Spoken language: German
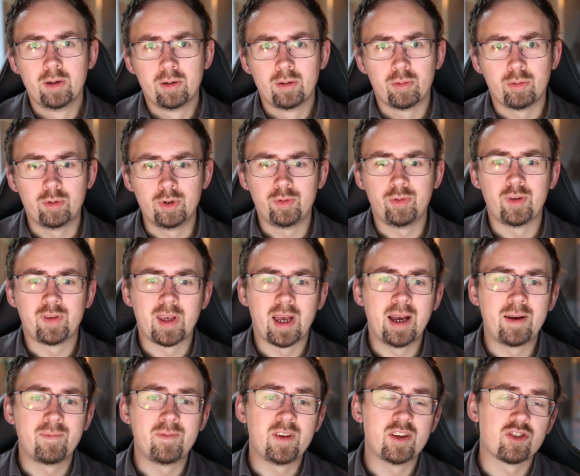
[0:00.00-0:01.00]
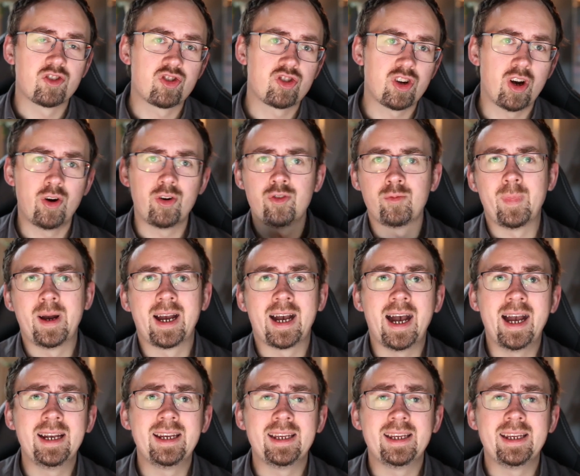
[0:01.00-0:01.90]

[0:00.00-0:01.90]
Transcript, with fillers: Und ich würde sagen, wir schauen mal rein